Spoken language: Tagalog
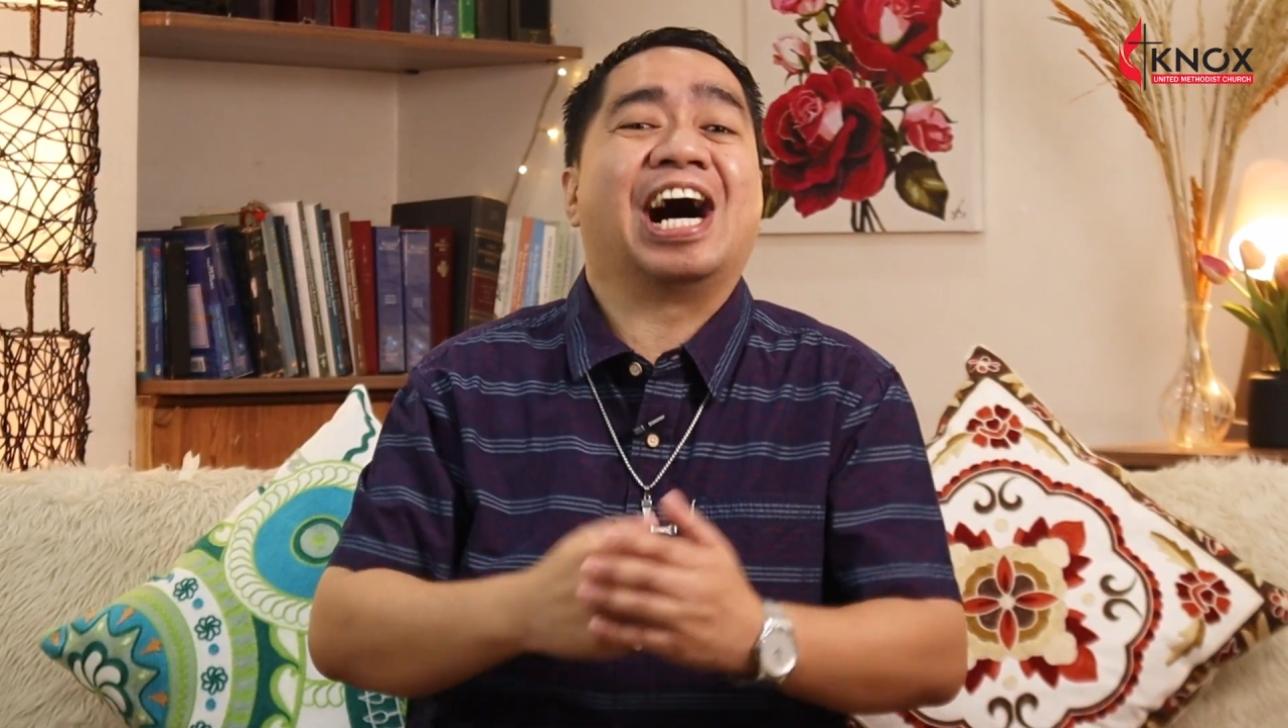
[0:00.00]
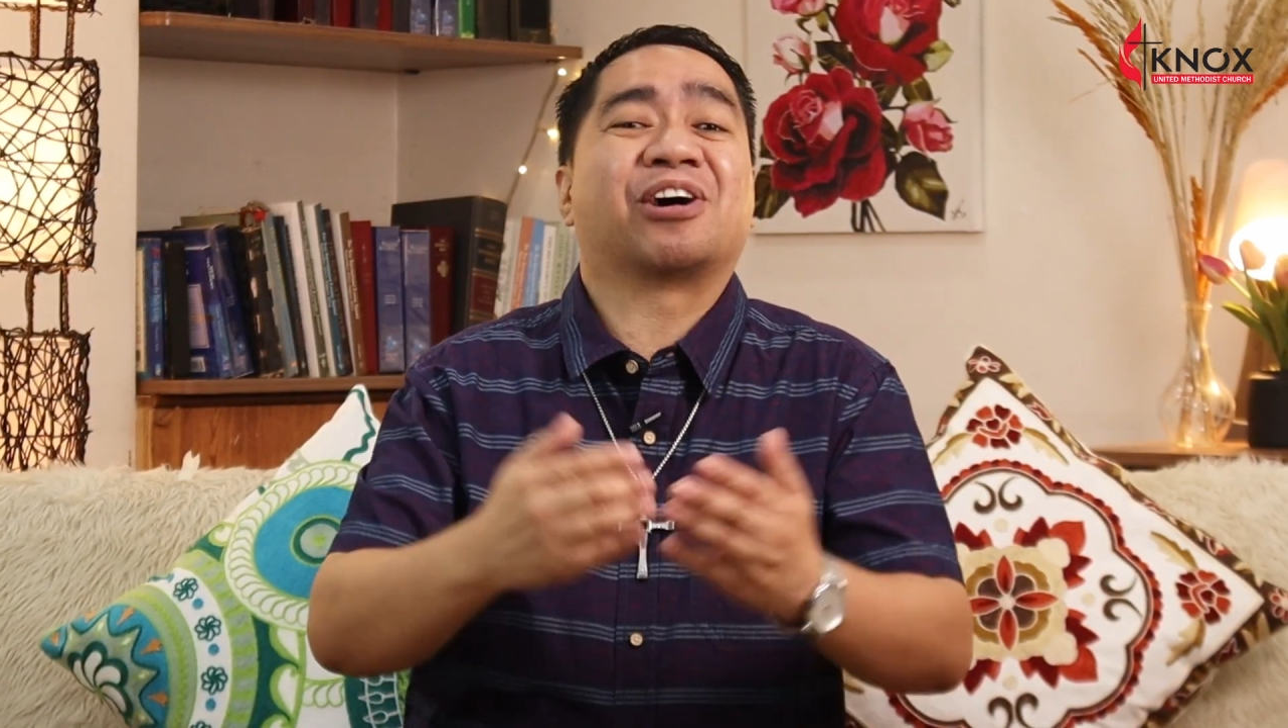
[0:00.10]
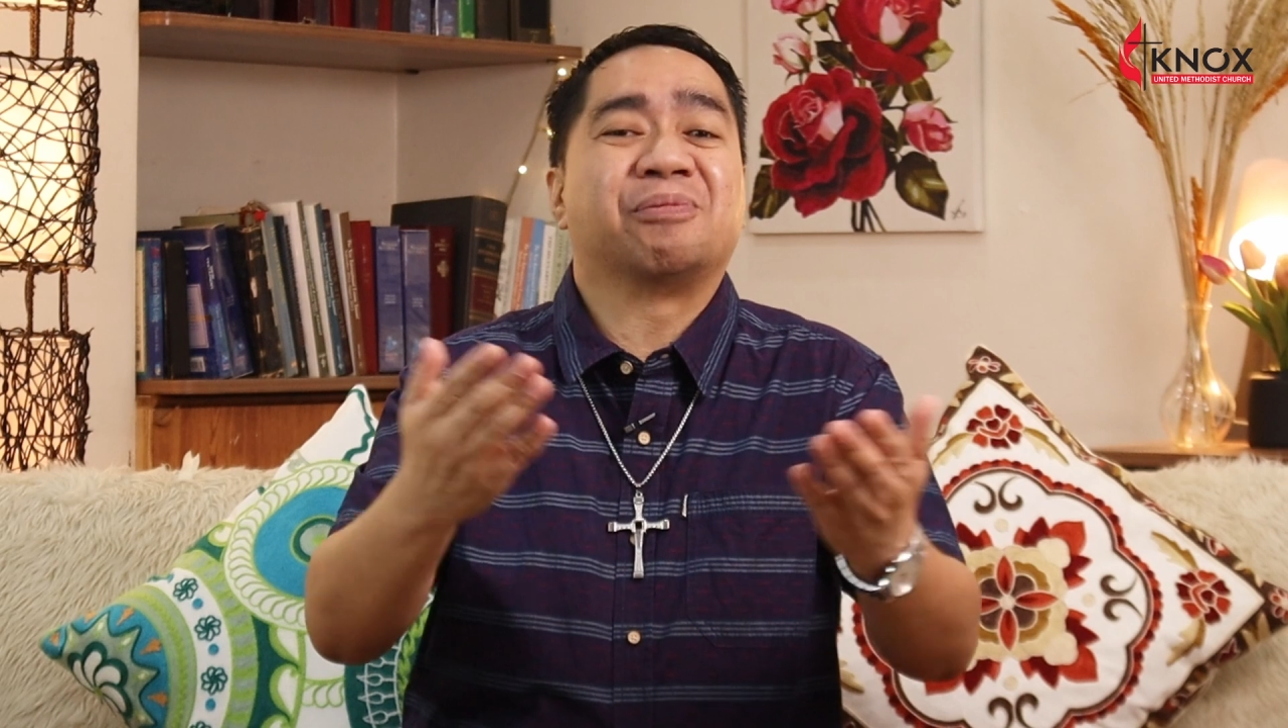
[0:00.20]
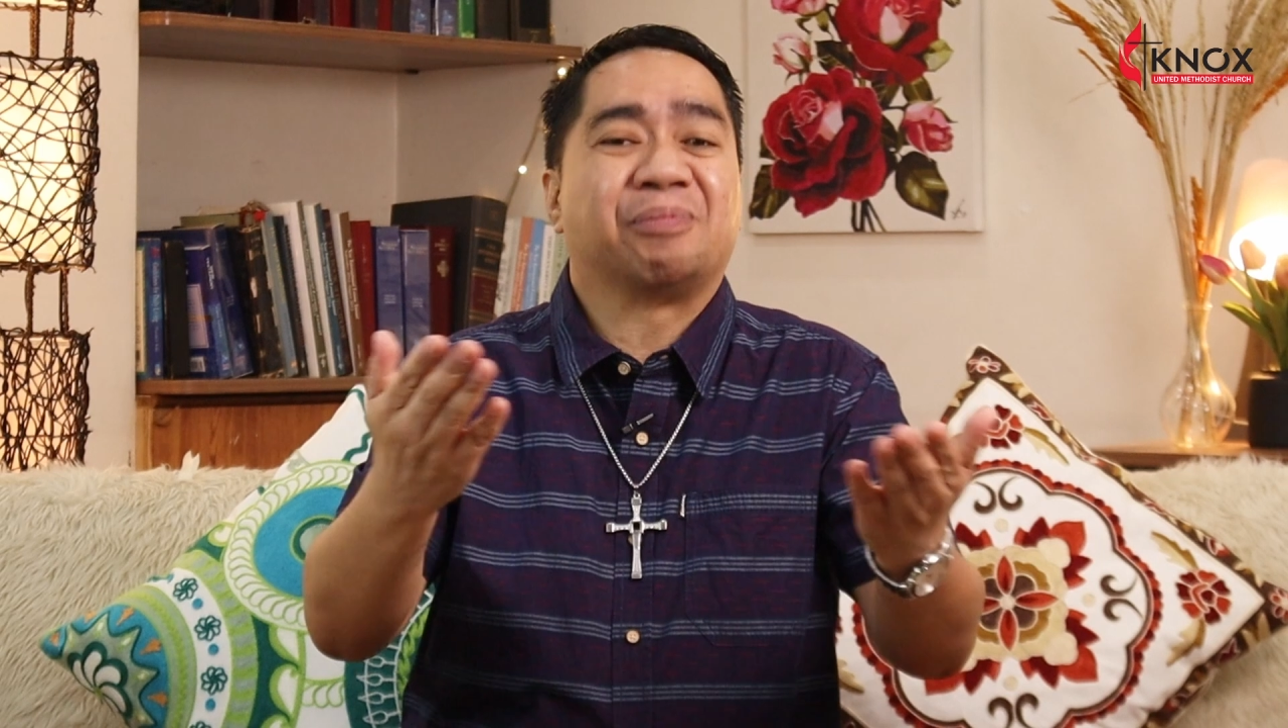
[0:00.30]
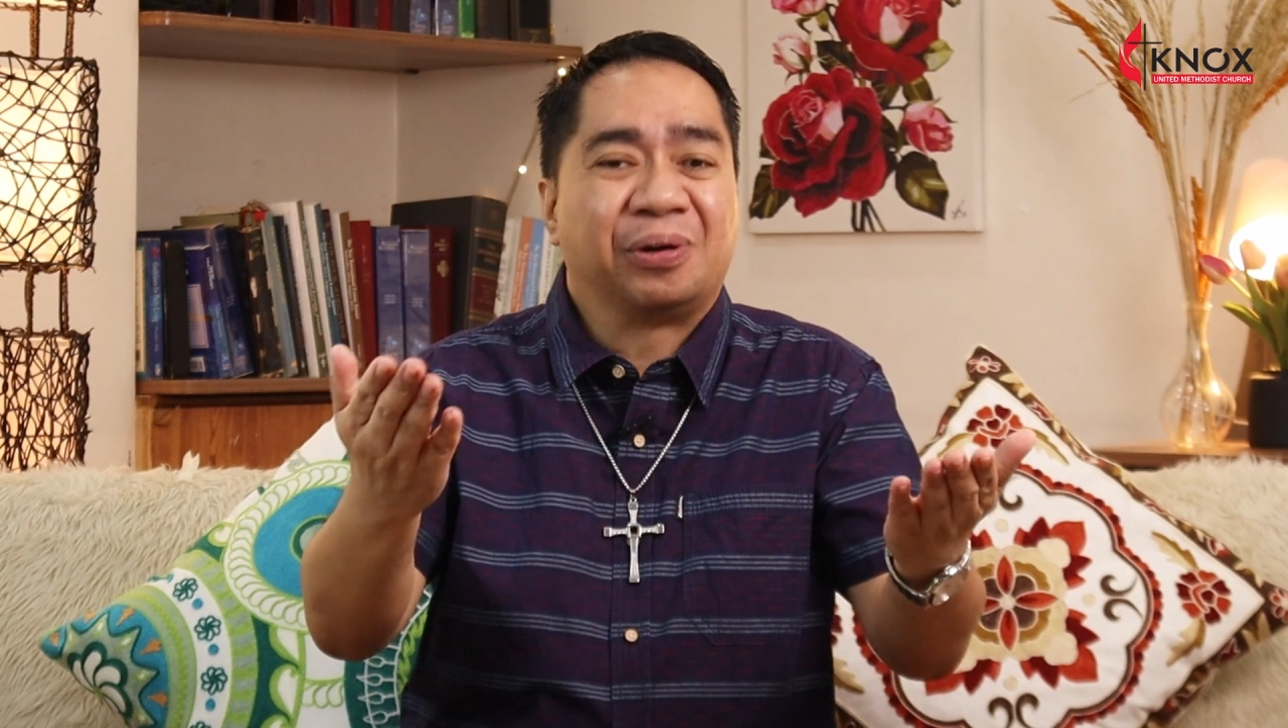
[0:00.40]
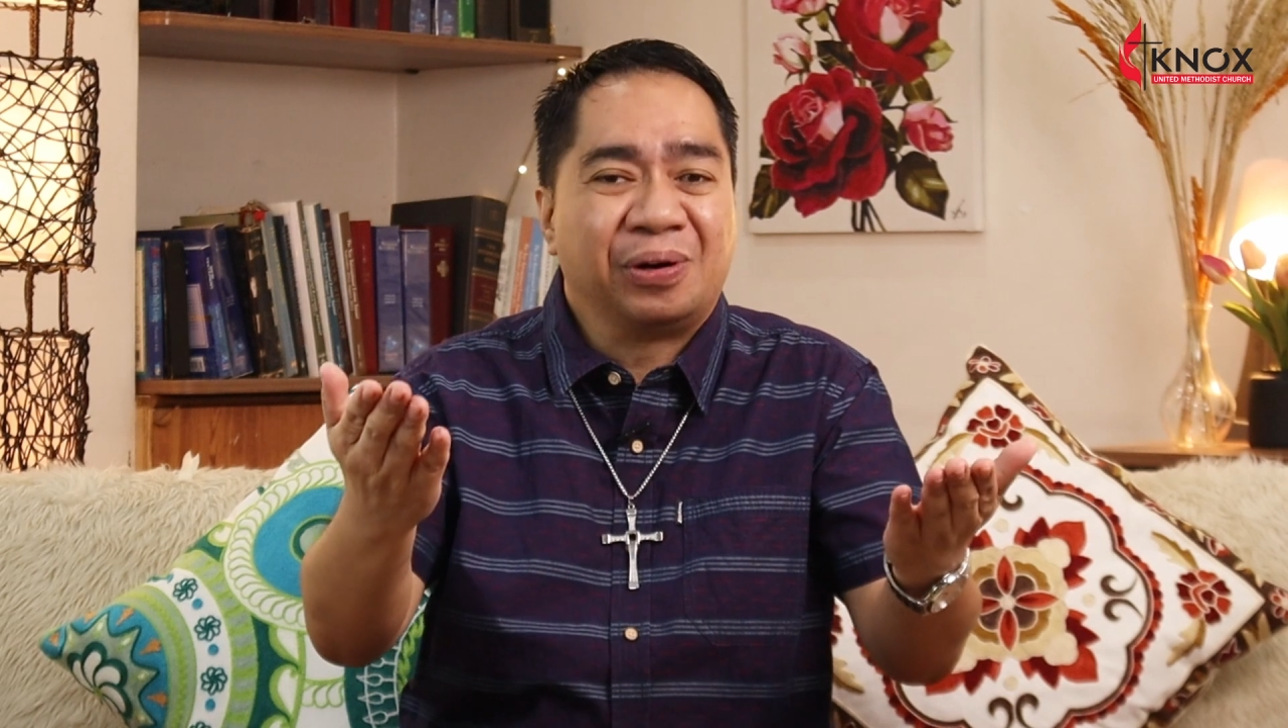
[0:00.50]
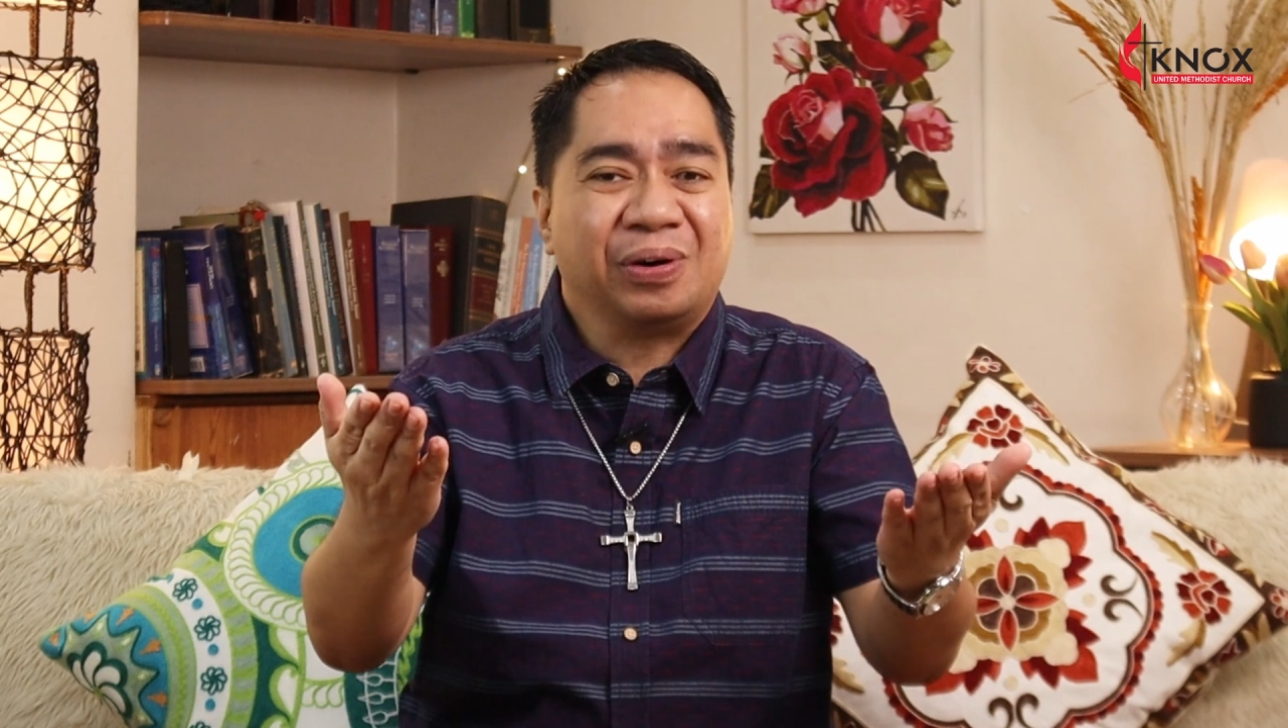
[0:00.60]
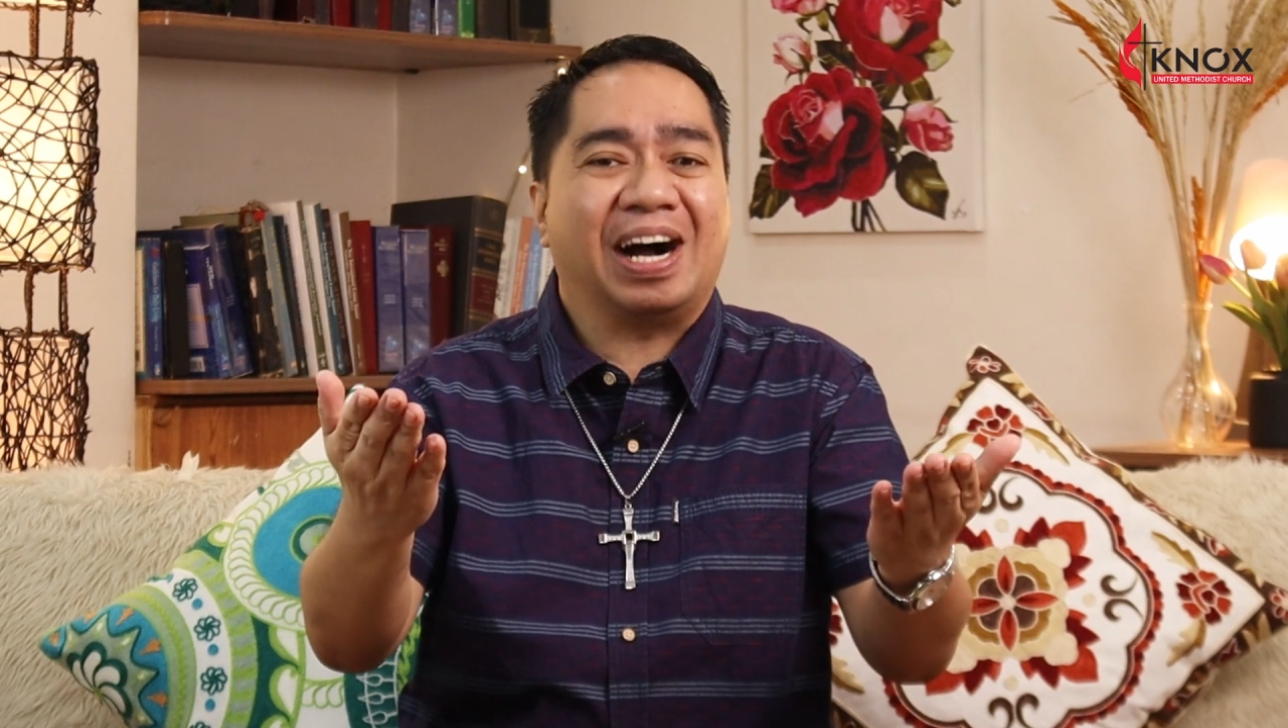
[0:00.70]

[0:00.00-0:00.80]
Ako po